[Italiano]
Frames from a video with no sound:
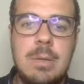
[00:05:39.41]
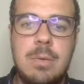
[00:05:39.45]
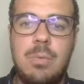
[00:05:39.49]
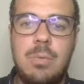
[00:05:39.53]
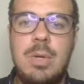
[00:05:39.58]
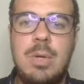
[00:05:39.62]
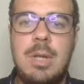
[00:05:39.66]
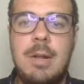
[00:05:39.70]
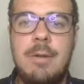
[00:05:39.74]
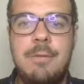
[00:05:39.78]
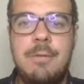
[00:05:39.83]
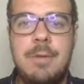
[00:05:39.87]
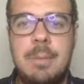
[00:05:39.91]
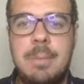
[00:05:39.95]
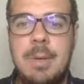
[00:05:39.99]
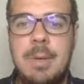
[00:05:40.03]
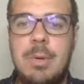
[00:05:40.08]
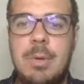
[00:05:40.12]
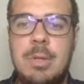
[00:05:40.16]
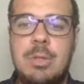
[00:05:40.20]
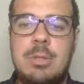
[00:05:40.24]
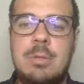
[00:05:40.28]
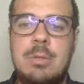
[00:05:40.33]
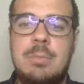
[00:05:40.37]
Qui alfa e per
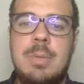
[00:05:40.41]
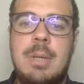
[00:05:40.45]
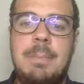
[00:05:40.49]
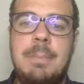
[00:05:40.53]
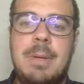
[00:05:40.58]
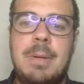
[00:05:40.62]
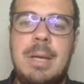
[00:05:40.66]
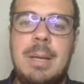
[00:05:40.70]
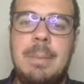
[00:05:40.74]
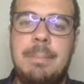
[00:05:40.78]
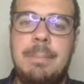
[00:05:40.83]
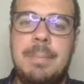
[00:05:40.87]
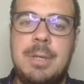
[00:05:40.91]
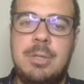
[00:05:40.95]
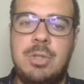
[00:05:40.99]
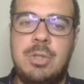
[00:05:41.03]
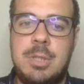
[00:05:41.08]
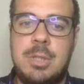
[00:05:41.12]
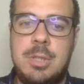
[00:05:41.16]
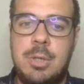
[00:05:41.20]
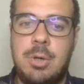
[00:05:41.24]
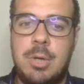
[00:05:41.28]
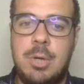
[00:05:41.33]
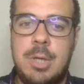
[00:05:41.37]
4 sono le prime in
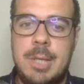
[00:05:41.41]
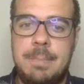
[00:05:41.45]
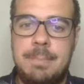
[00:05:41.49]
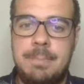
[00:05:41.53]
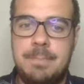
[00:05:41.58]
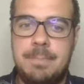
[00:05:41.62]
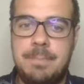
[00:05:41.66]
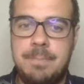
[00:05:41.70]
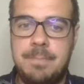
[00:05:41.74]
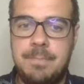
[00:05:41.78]
precisione.